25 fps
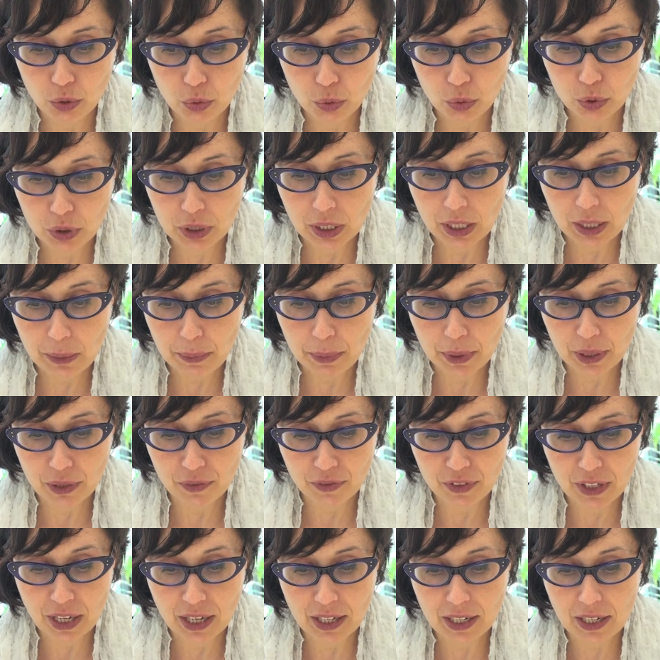utili per
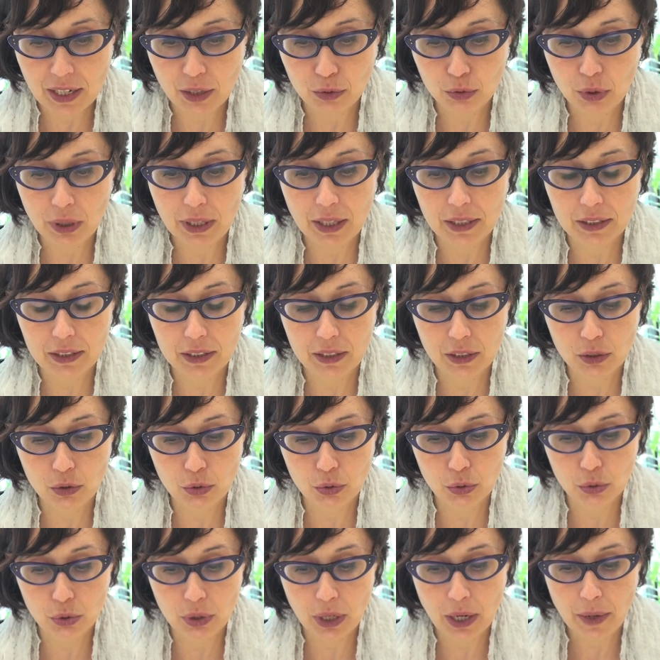inviare la tua
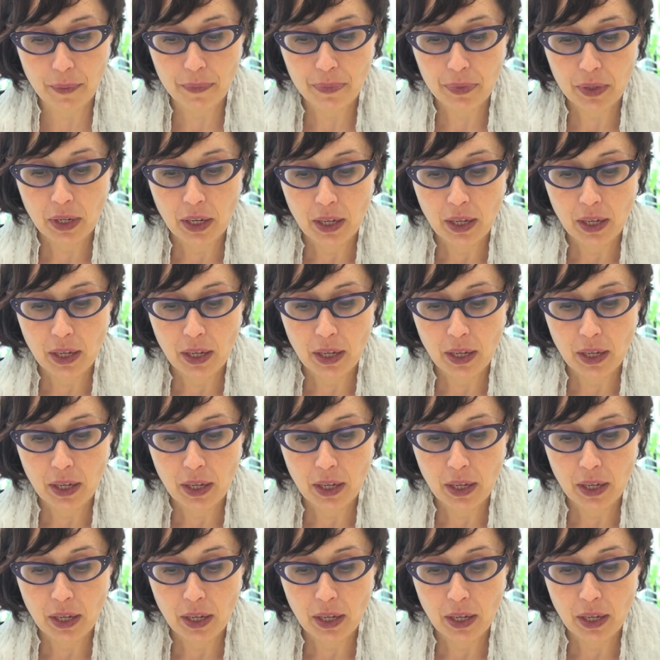candidatura